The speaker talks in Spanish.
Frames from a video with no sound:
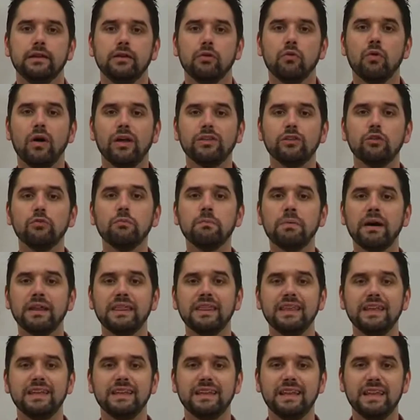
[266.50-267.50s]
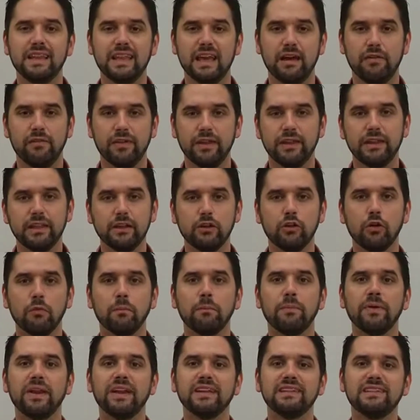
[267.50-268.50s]
Cuando un paciente
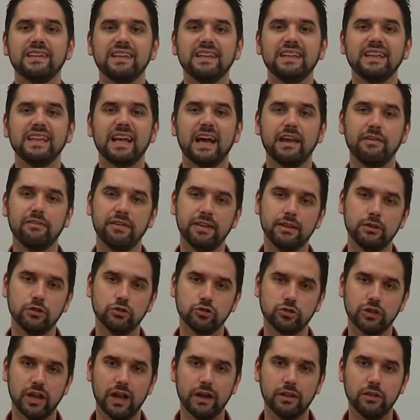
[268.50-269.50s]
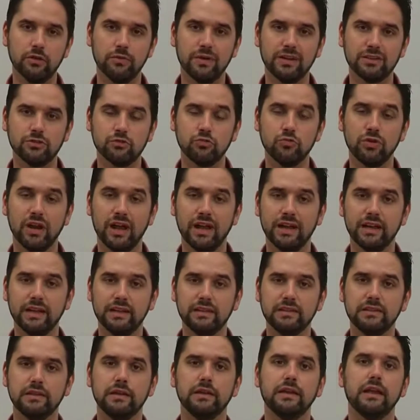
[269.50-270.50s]
diabético presenta eventos
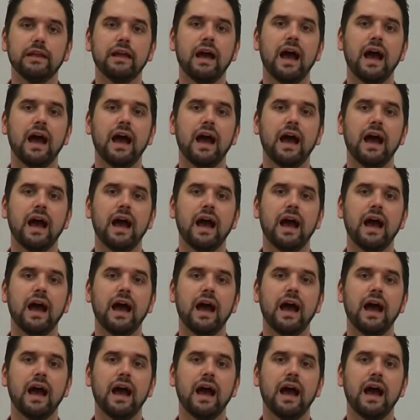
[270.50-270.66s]
cardiovasculares,